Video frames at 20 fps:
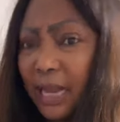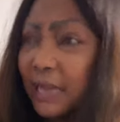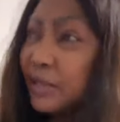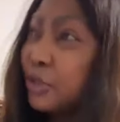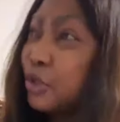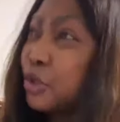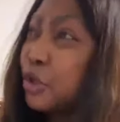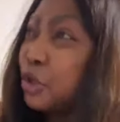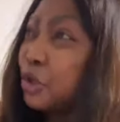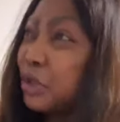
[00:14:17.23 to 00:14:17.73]

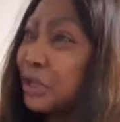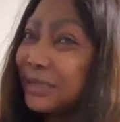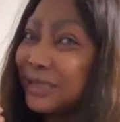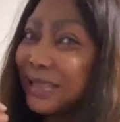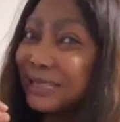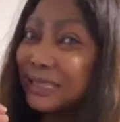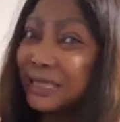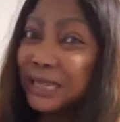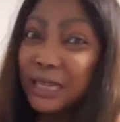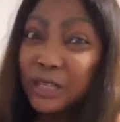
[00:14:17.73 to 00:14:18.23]
Insulte
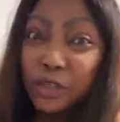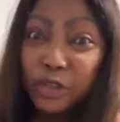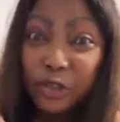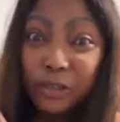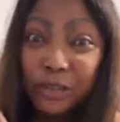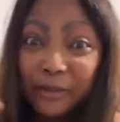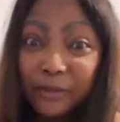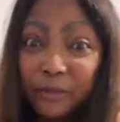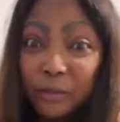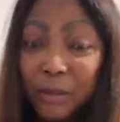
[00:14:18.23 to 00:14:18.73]
ta
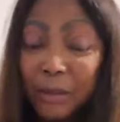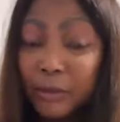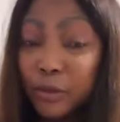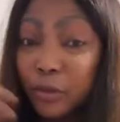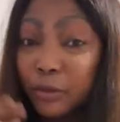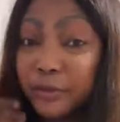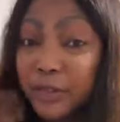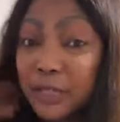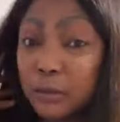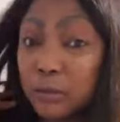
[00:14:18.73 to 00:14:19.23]
insultez vous-même
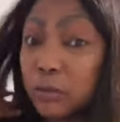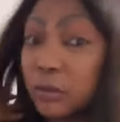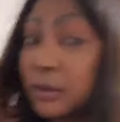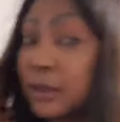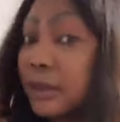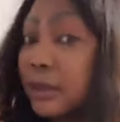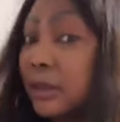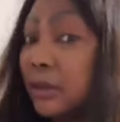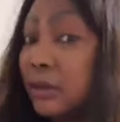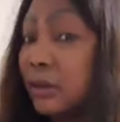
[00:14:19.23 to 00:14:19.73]
sur Facebook.
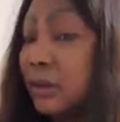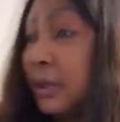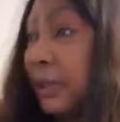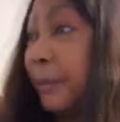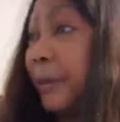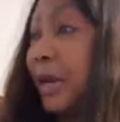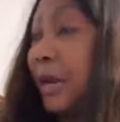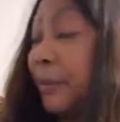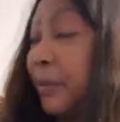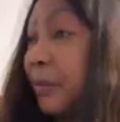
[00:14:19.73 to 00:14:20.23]

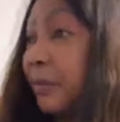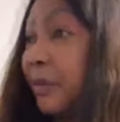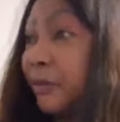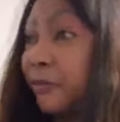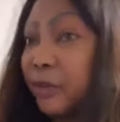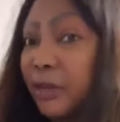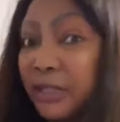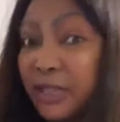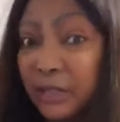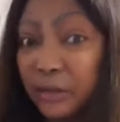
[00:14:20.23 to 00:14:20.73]
C'est pas la
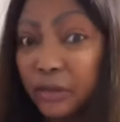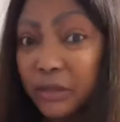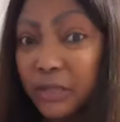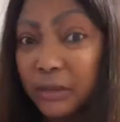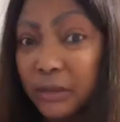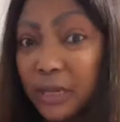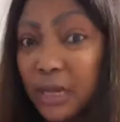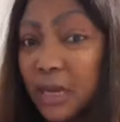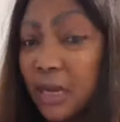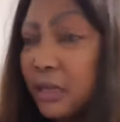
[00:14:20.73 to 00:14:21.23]
première fois ni la
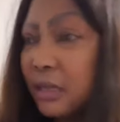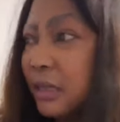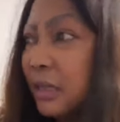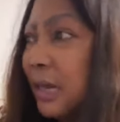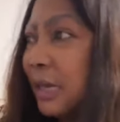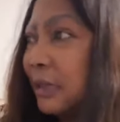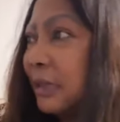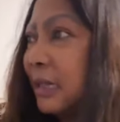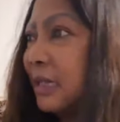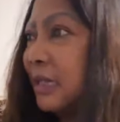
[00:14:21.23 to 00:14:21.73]
deuxième, ni
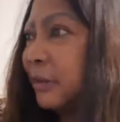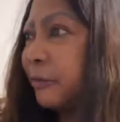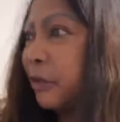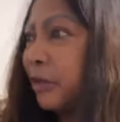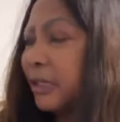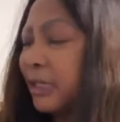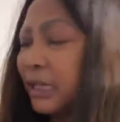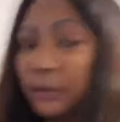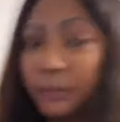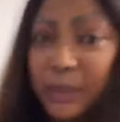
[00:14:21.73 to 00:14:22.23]
la dernière
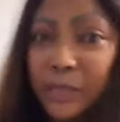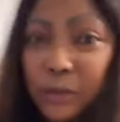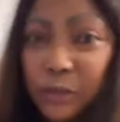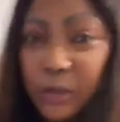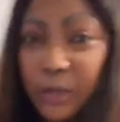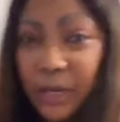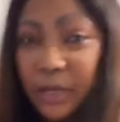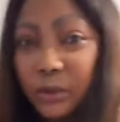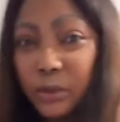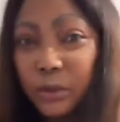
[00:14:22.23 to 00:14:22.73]
fois que ça se passe
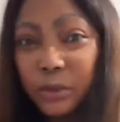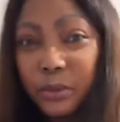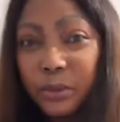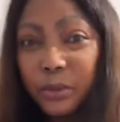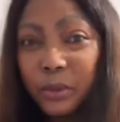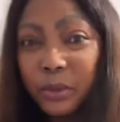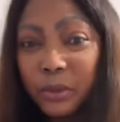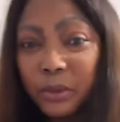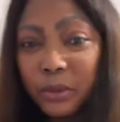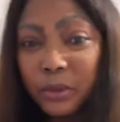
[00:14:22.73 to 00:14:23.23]
sur les réseaux
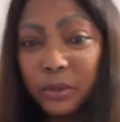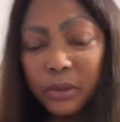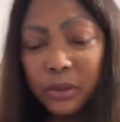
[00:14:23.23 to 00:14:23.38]
sociaux.